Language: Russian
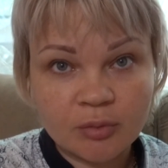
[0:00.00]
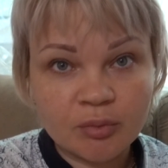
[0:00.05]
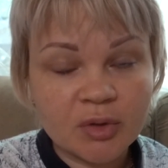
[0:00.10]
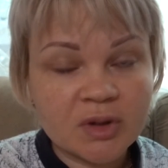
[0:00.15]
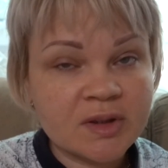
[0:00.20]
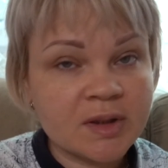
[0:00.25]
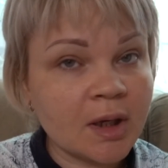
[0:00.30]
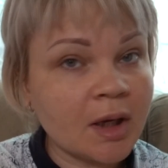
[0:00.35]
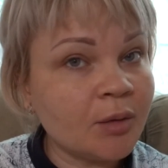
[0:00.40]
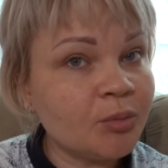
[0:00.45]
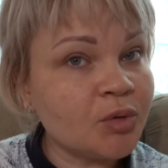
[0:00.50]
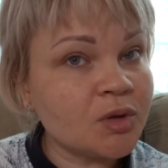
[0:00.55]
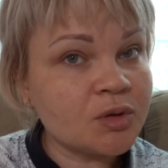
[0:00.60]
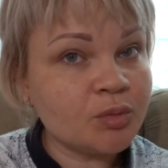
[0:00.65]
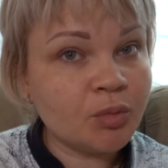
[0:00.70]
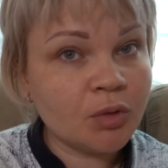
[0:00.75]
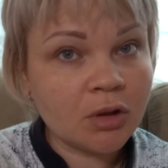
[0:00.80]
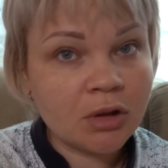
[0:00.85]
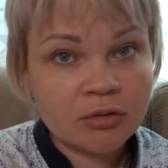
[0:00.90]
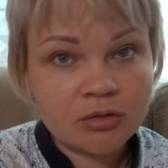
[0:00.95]
Без
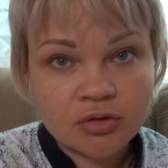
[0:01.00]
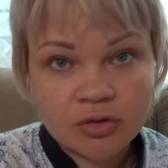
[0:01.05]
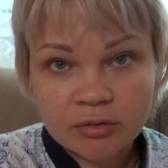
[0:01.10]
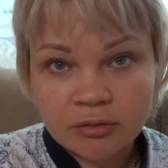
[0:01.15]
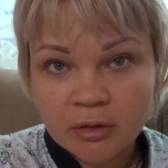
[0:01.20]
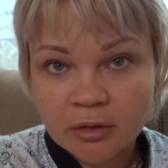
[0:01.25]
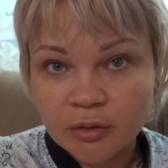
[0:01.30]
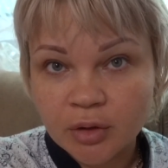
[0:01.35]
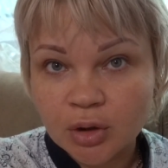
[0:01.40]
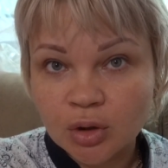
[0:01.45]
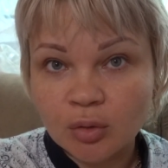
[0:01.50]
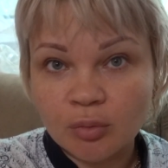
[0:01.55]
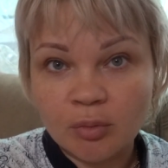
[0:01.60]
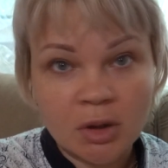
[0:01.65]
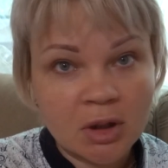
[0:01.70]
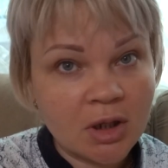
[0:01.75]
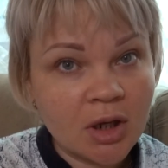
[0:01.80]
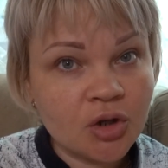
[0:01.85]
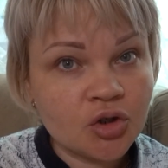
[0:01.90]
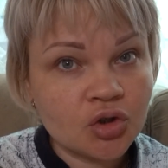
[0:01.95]
обезболивающего, говорит, у
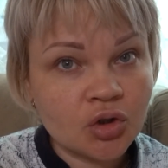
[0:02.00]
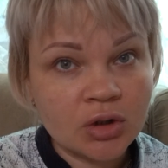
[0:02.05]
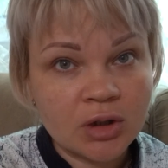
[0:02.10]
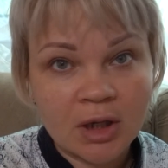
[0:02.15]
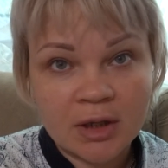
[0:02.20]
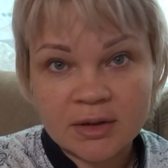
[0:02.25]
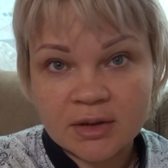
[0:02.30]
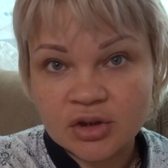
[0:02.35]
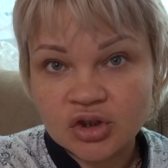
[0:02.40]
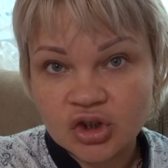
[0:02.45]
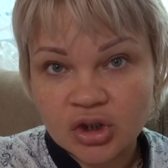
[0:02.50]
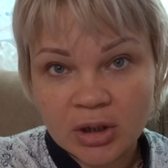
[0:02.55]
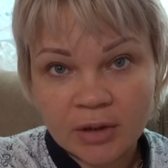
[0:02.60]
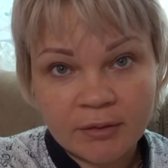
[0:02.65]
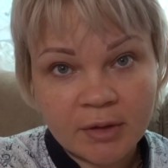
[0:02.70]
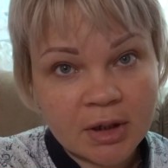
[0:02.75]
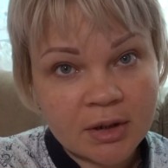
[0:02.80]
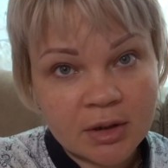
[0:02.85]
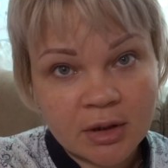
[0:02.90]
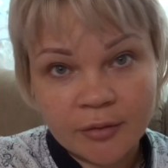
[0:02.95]
меня еще ни один
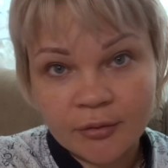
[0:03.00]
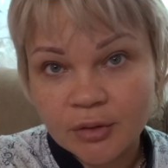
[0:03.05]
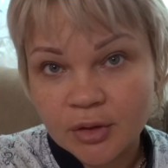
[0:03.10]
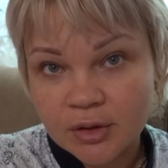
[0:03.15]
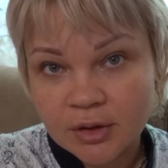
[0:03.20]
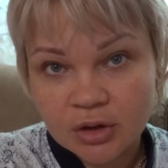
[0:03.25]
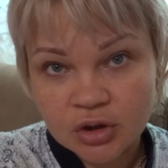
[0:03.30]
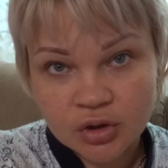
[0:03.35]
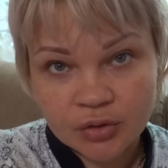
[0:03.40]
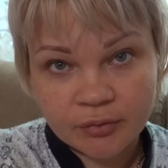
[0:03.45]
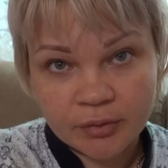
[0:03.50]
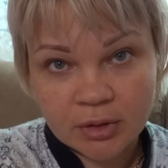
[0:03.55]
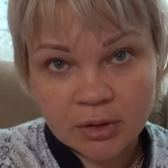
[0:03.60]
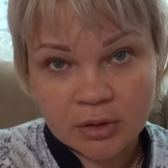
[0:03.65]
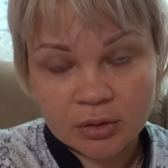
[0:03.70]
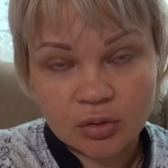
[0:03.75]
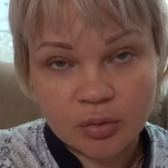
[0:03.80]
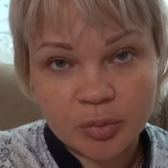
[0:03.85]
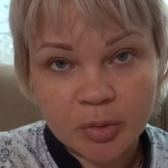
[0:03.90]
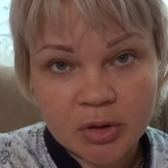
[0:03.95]
человек не выдерживал
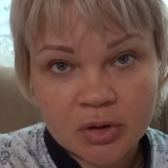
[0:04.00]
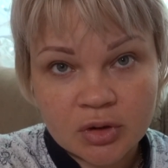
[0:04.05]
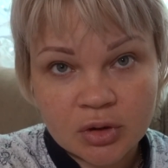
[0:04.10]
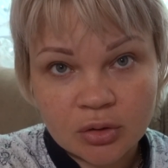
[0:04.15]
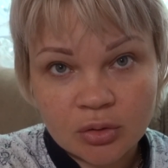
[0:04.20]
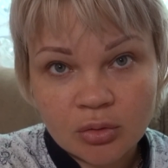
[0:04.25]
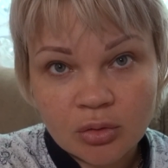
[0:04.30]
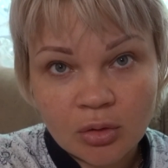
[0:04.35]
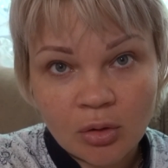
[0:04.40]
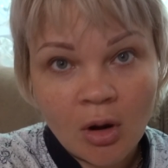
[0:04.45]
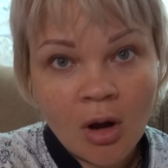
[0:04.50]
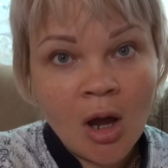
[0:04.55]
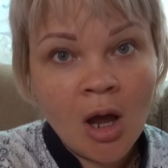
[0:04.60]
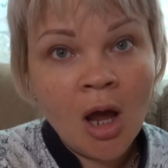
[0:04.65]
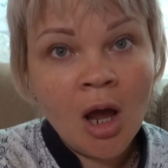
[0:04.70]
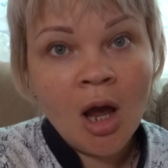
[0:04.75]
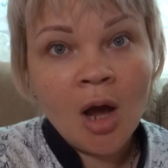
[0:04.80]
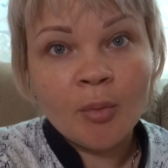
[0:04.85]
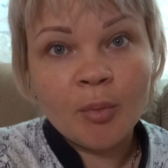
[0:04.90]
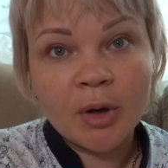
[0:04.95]
эту процедуру,
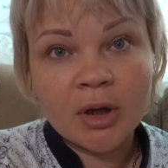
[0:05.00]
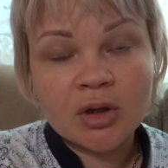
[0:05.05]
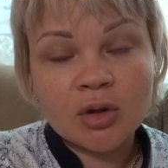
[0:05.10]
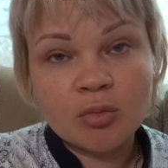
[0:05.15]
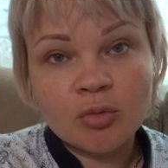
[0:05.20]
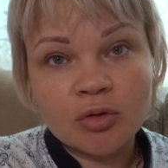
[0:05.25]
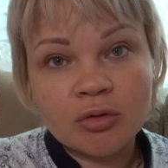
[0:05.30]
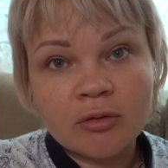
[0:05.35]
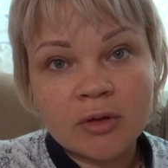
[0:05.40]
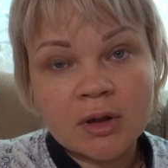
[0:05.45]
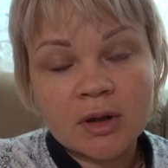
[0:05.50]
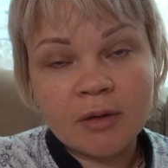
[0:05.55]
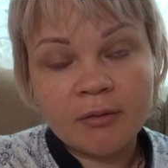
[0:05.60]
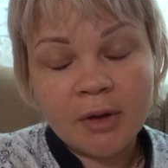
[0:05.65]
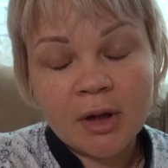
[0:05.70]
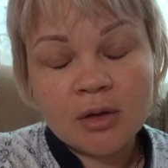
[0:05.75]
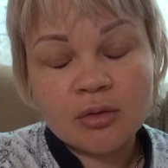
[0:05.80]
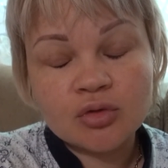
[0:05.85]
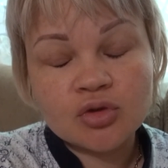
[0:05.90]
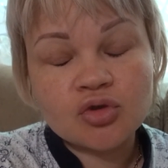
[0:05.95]
поэтому, говорит,
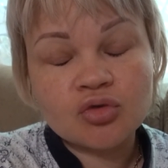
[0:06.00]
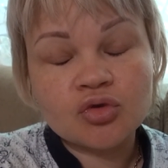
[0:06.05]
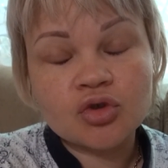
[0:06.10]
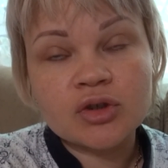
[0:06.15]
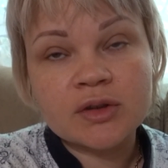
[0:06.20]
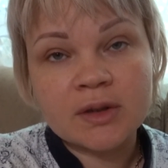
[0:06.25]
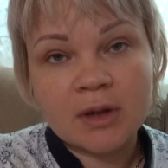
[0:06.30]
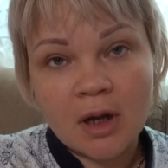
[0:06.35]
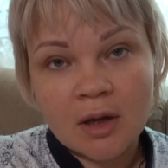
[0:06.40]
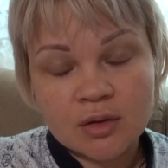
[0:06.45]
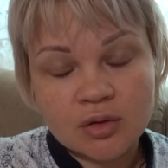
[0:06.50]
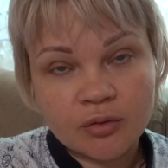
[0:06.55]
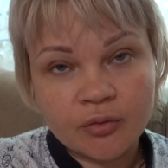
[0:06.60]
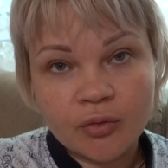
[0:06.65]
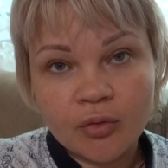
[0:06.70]
давай лучше уж сразу